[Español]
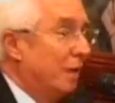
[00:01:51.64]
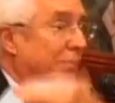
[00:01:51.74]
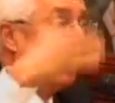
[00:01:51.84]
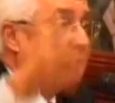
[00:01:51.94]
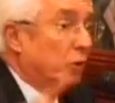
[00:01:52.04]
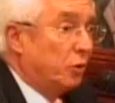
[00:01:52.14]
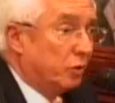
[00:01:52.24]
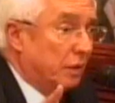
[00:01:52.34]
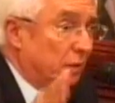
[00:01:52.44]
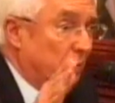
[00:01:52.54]
más
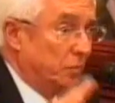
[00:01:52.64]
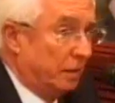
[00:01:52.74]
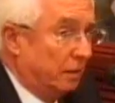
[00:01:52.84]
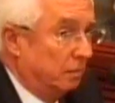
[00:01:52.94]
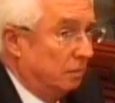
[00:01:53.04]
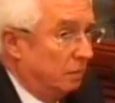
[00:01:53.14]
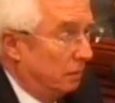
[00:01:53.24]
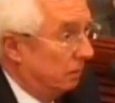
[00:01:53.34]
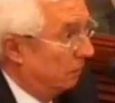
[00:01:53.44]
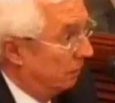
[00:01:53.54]
800 mil.
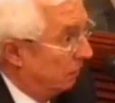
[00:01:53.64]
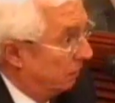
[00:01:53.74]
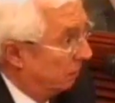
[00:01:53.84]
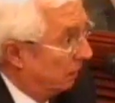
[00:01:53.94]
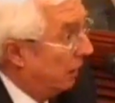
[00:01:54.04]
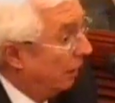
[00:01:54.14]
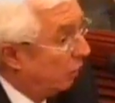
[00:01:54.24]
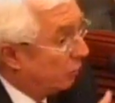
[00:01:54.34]
Y en los